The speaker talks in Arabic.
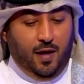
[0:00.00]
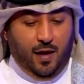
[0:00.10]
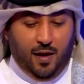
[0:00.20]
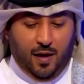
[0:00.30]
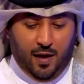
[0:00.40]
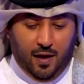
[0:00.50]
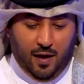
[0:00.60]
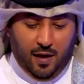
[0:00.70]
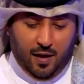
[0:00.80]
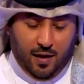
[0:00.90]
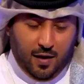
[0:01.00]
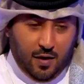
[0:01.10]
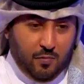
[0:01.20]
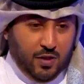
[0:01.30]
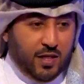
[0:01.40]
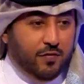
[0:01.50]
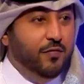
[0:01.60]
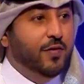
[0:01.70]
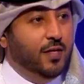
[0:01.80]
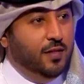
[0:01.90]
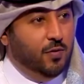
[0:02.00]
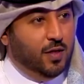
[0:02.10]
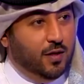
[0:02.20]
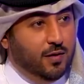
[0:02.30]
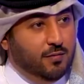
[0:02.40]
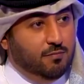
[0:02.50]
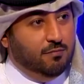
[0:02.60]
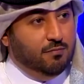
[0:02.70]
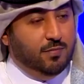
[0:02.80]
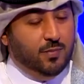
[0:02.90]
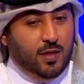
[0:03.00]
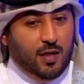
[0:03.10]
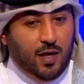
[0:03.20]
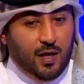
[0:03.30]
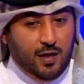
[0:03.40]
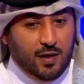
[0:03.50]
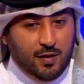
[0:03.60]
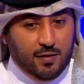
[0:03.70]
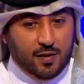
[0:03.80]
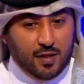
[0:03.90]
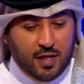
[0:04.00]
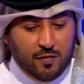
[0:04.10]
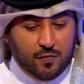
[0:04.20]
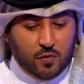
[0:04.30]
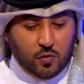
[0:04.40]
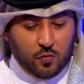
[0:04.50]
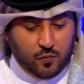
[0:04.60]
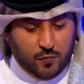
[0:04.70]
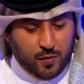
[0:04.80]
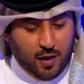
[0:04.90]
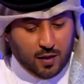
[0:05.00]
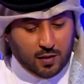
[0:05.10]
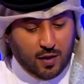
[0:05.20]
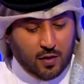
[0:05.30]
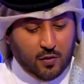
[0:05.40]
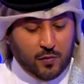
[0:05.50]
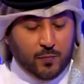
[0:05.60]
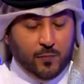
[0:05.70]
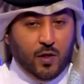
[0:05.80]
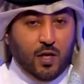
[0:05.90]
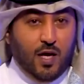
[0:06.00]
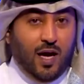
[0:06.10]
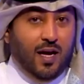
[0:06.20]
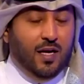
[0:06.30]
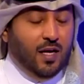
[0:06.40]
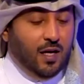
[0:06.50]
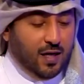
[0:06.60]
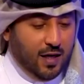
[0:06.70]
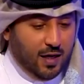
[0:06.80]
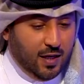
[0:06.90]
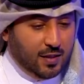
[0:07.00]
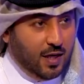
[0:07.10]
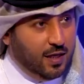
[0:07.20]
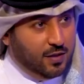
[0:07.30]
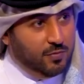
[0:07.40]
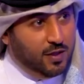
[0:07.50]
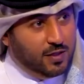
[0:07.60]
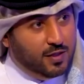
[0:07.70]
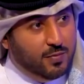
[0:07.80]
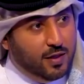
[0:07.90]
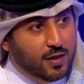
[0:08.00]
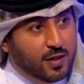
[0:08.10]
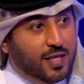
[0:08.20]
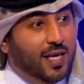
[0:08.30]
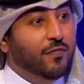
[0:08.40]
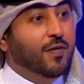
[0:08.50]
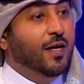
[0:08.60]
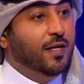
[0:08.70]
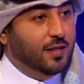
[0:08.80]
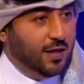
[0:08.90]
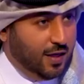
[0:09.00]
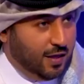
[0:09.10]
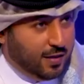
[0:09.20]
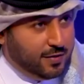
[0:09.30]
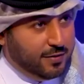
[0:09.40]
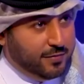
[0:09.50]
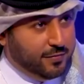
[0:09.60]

آه، المحترفين في نادي الوكره حاليا كيف تشوف عطائهم هل الخيارات كانت مناسبه كيف كانت الخيارات